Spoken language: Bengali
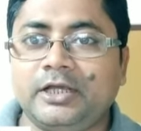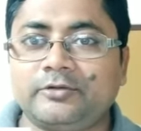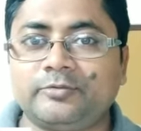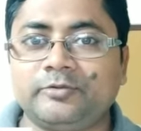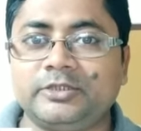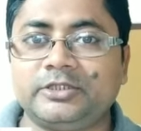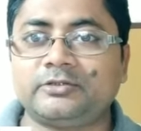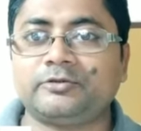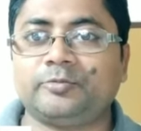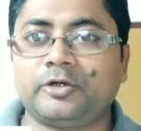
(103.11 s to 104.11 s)
এখন বলবেন
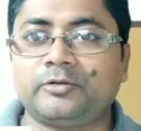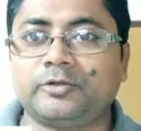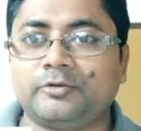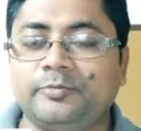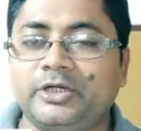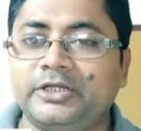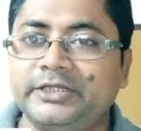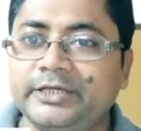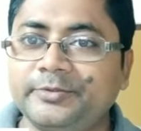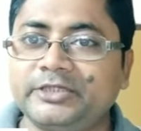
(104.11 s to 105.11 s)
এটা তো বড় বড় কোম্পানি
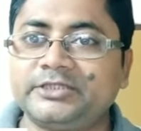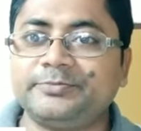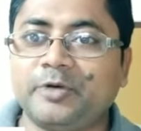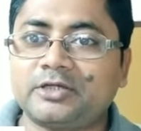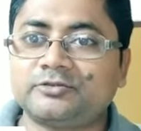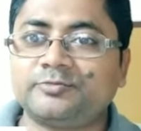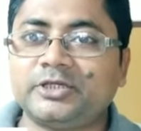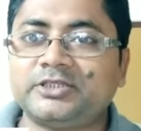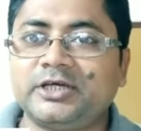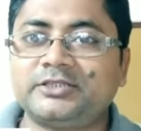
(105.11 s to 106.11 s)
দেখবেন যে বাসন
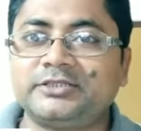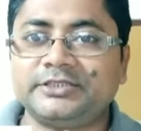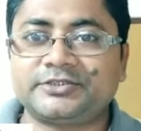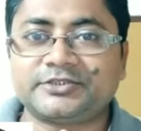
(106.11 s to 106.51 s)
মাজার যে